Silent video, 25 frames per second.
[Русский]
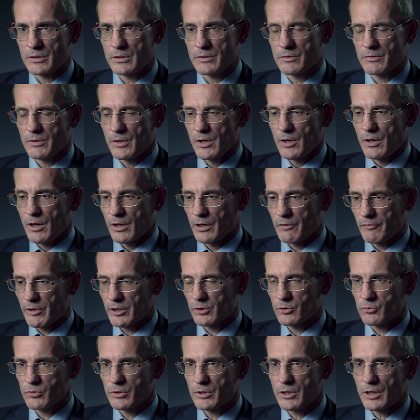Они
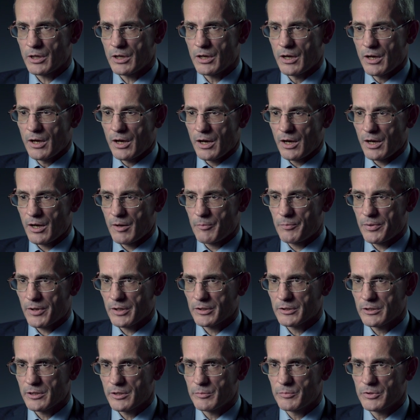говорят только о
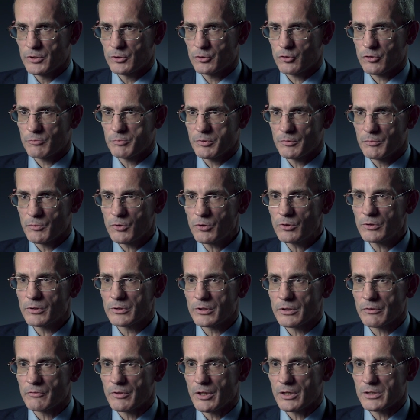пакте Риббентропа
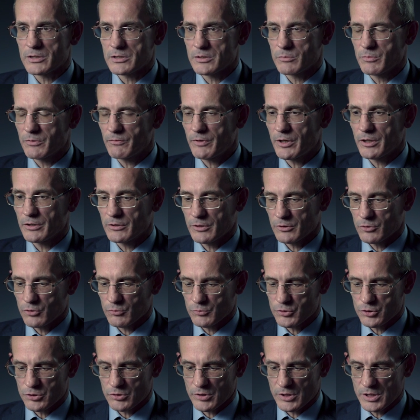Молотова, а забывают о
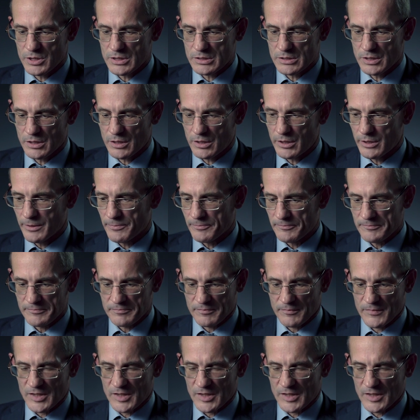том, что они сдали